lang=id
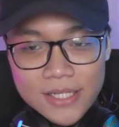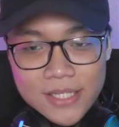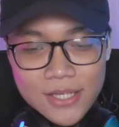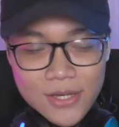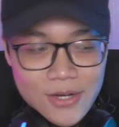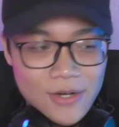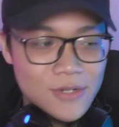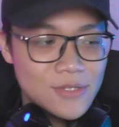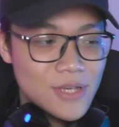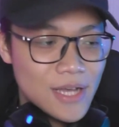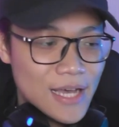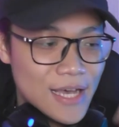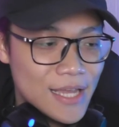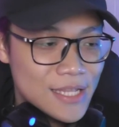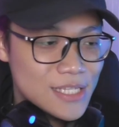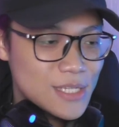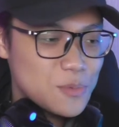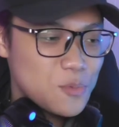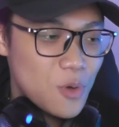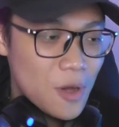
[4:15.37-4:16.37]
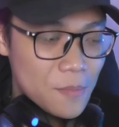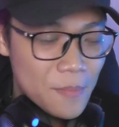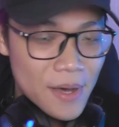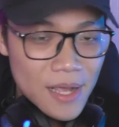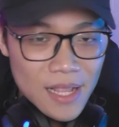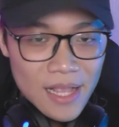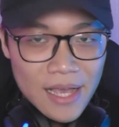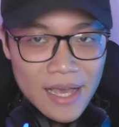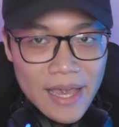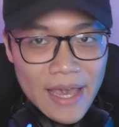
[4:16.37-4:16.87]
So untuk kalian semua
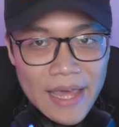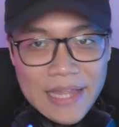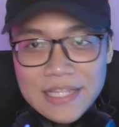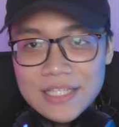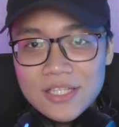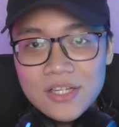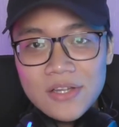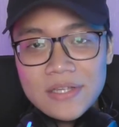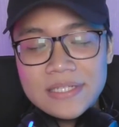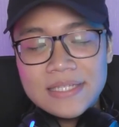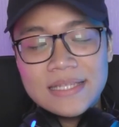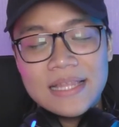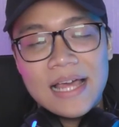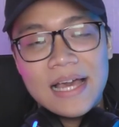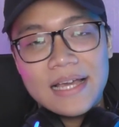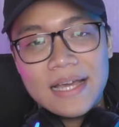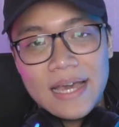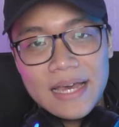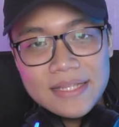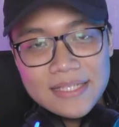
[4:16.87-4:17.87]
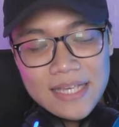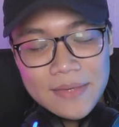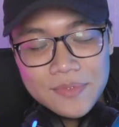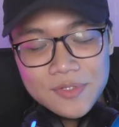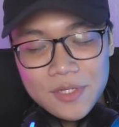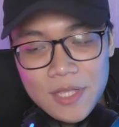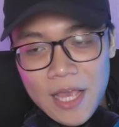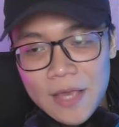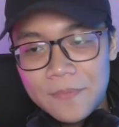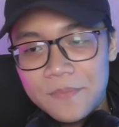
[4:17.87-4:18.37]
para answer silahkan
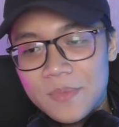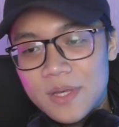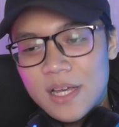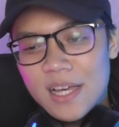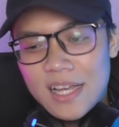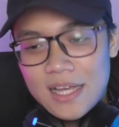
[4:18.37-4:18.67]
subscribe